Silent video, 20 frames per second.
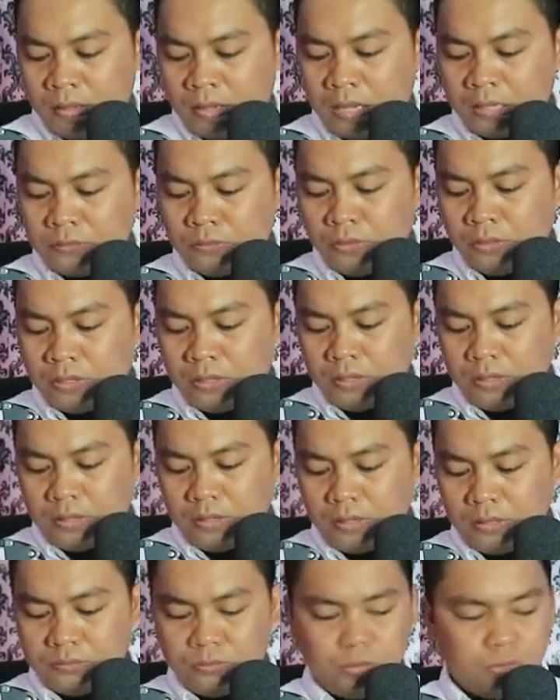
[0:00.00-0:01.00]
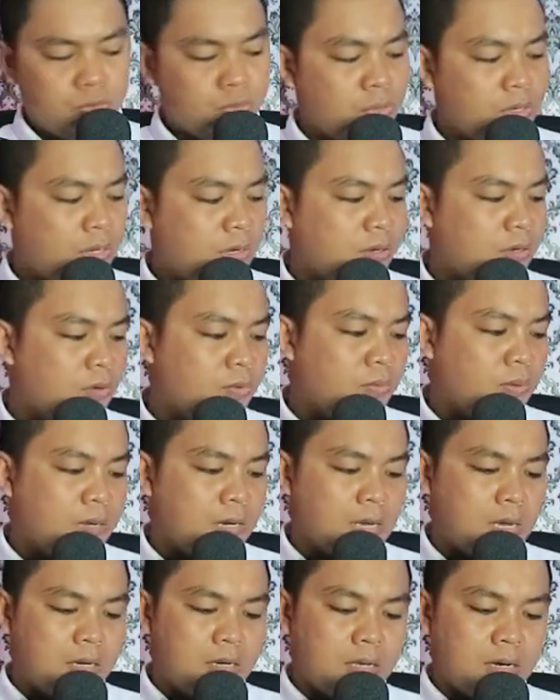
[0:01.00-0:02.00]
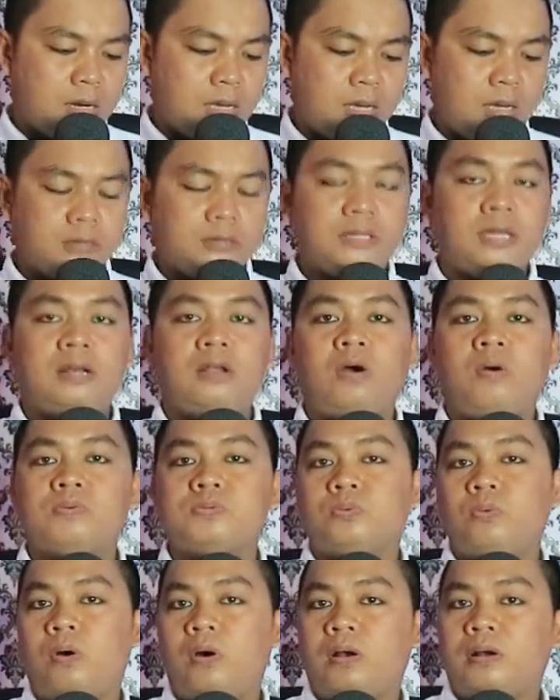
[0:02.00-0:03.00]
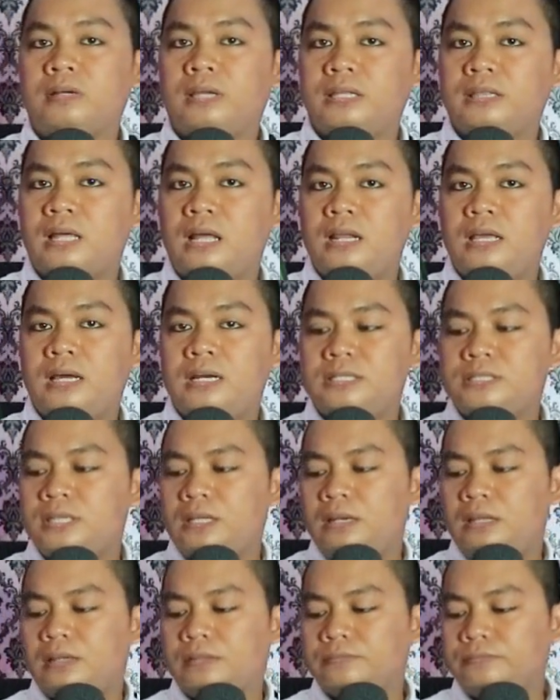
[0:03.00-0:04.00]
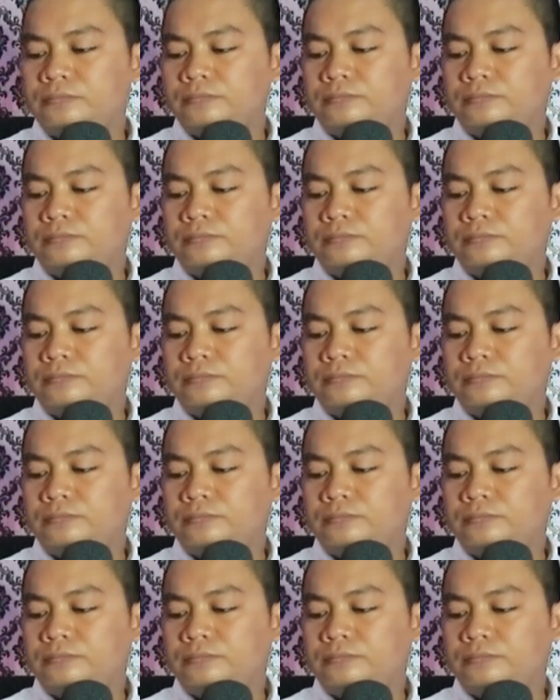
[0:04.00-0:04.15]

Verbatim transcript: Kartu ke-7 yang keluar adalah Ten of Swords. Kita lihat di sini.